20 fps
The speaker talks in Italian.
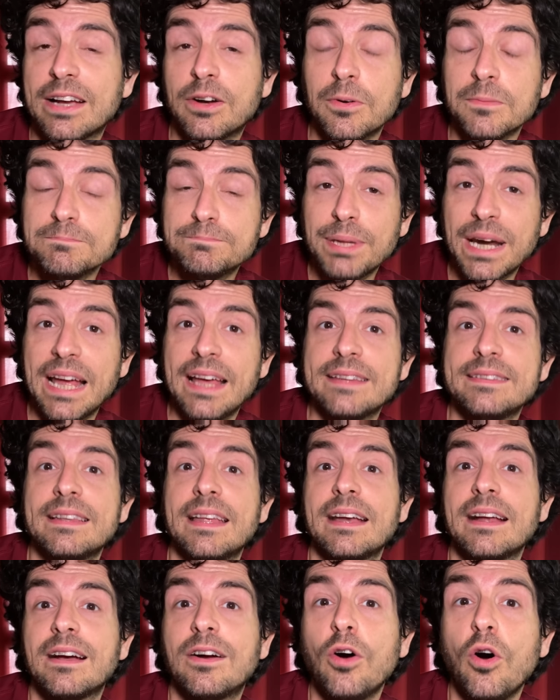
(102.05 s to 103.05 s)

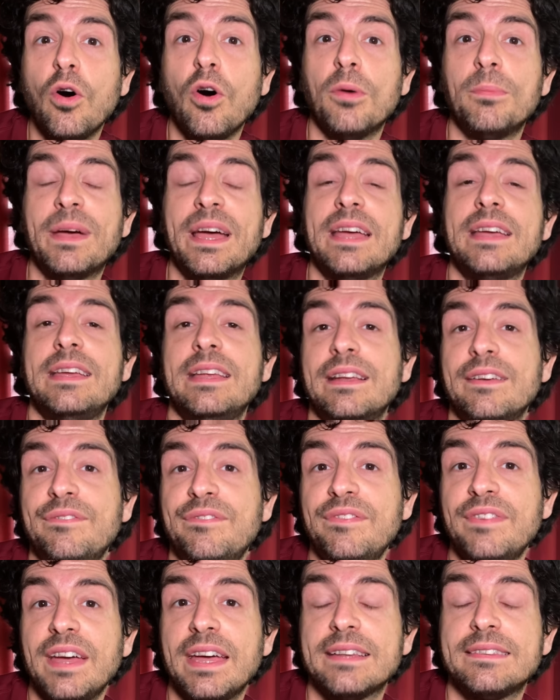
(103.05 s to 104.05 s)
comprendere come in
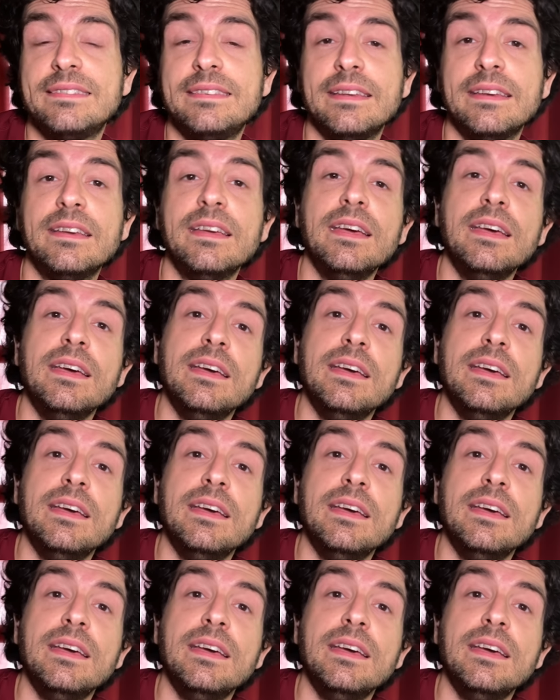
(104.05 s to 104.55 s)
effetti